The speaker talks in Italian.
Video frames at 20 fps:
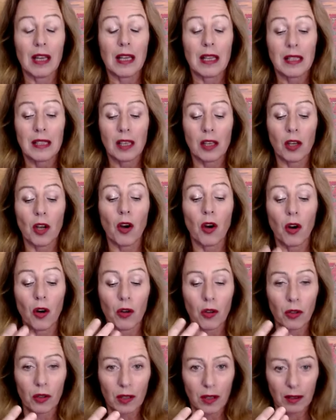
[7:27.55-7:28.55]
Se io
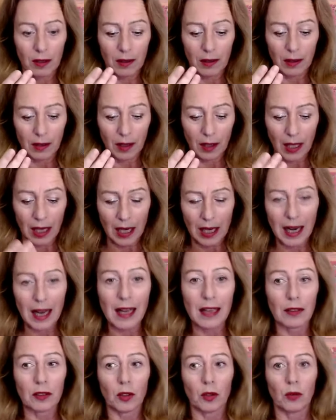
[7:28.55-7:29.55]
ho
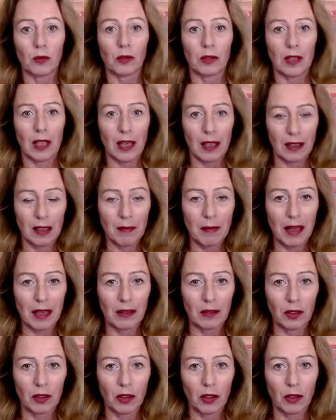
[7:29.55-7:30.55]
creato un
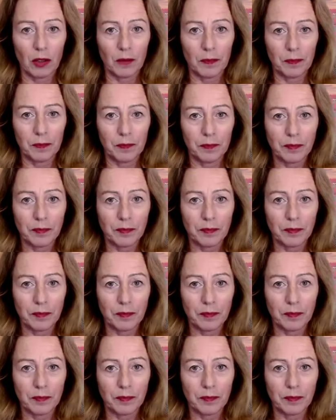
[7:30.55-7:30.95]
tradimento,